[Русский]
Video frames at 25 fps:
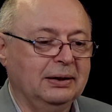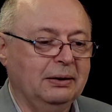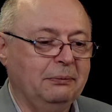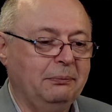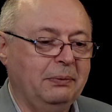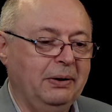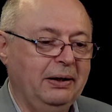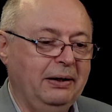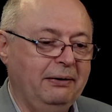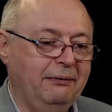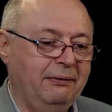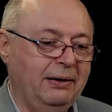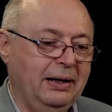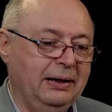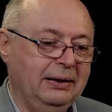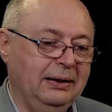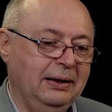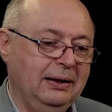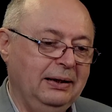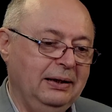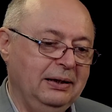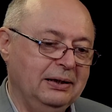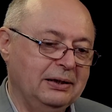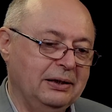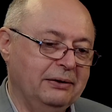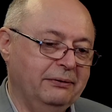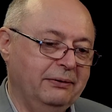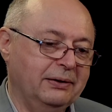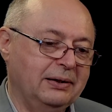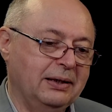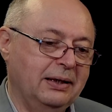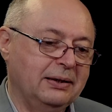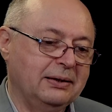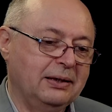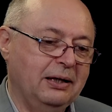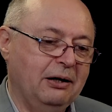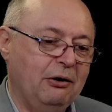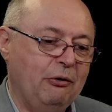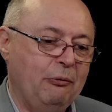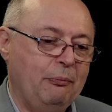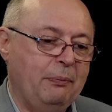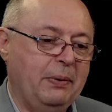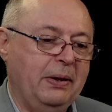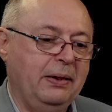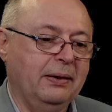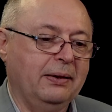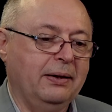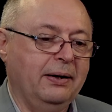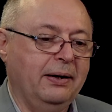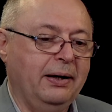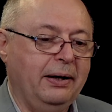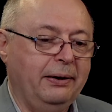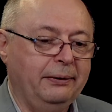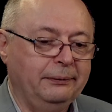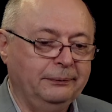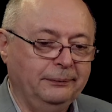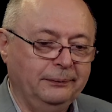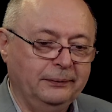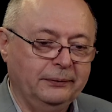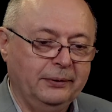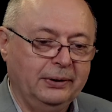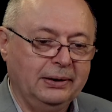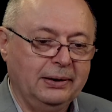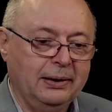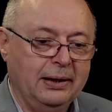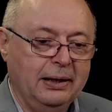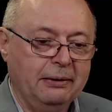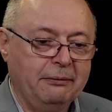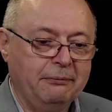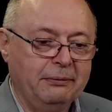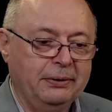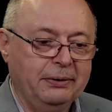заболеваний личного состава полка. Вот так